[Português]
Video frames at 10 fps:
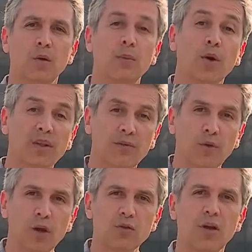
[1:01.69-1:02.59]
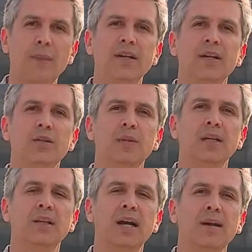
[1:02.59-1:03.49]
O porta-voz do gabinete
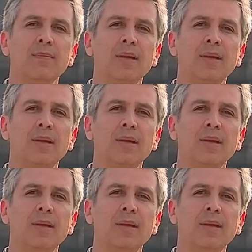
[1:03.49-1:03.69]
militar